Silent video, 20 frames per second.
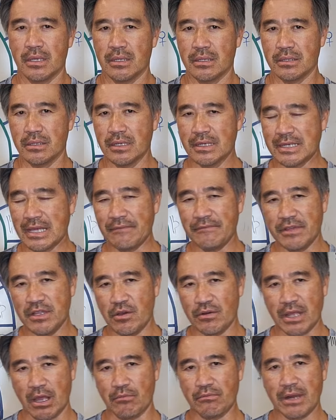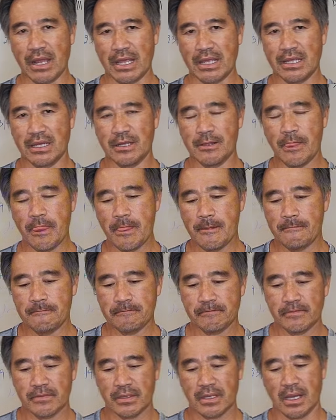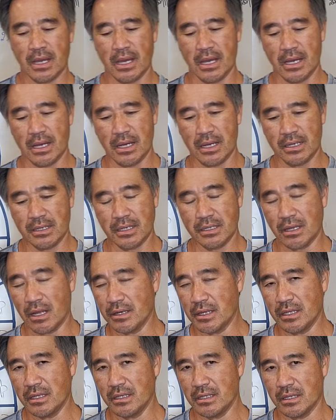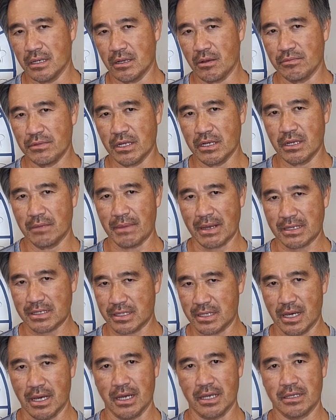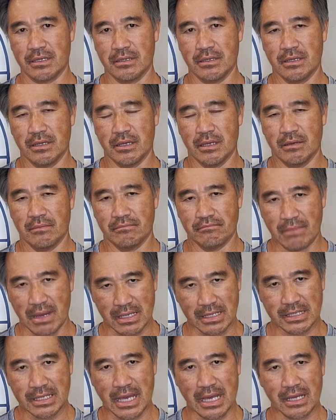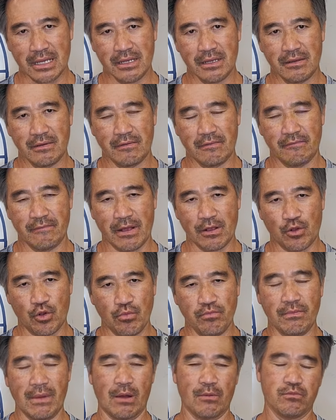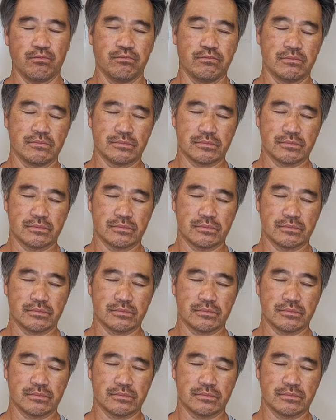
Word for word: Nhưng cái video ngày hôm nay á à, nó nói đến những không những là mặt trời, mặt trăng và cung mộc